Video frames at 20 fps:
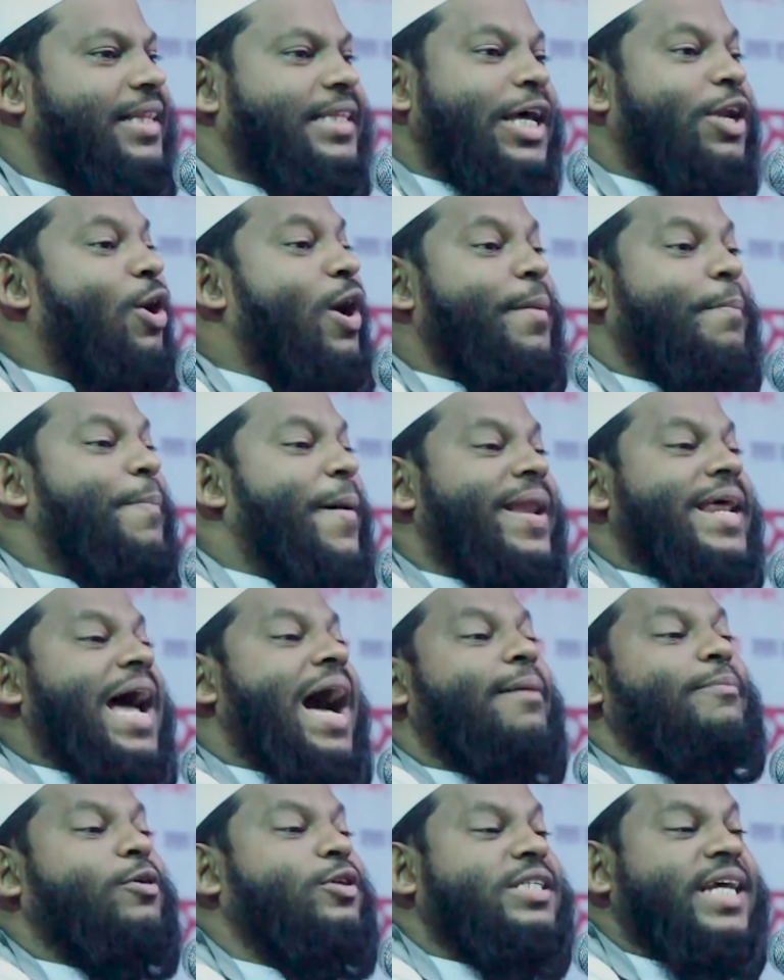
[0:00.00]
হাতের ওই পারে
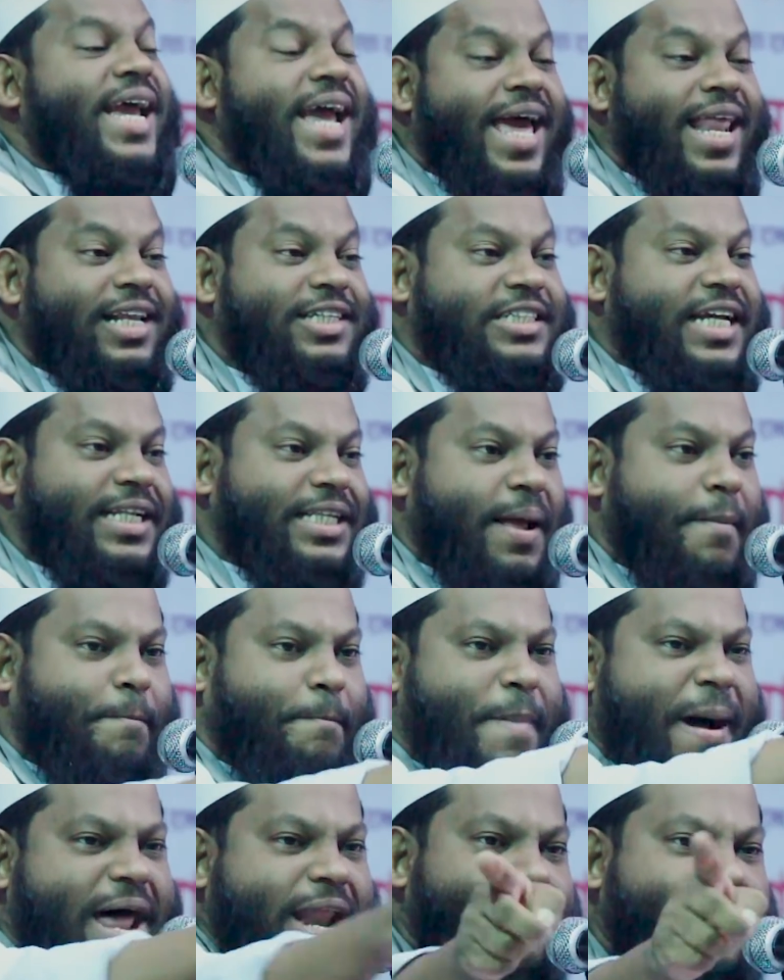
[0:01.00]
আবু জেহেল যেতে
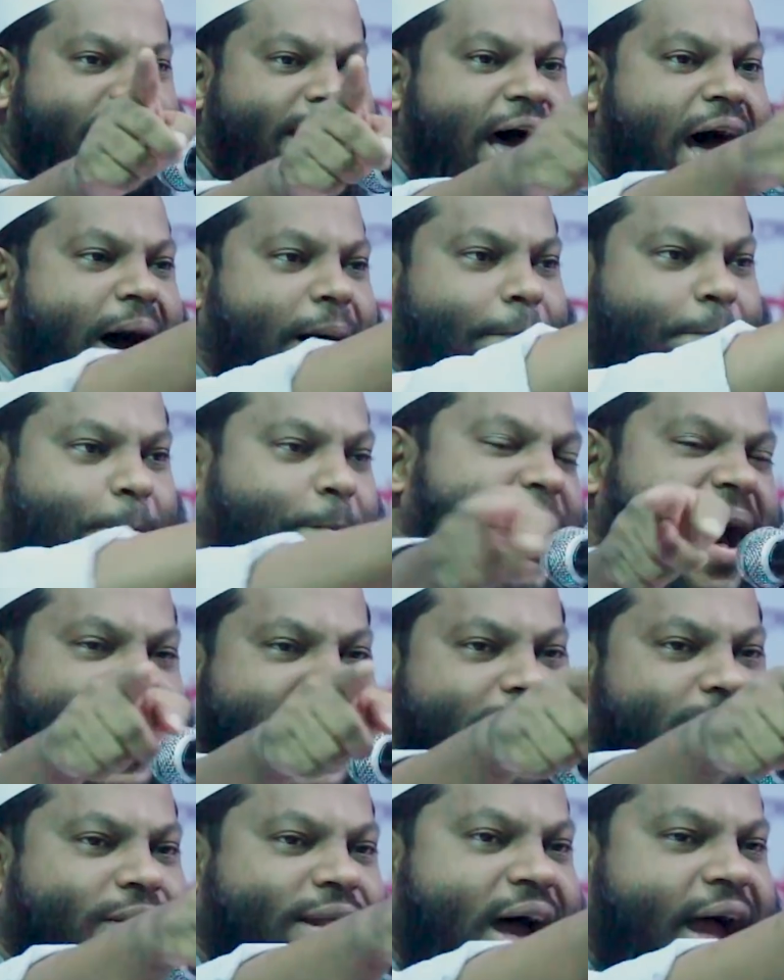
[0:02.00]
পারবে না
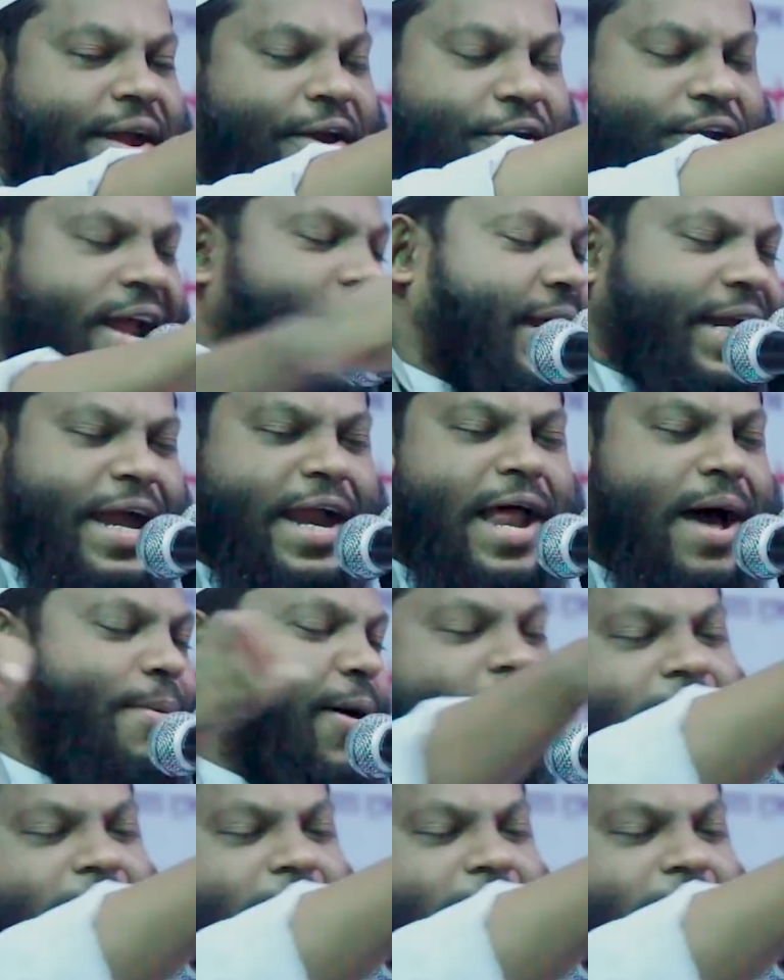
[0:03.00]
পারেও নাই ঠিক কিনা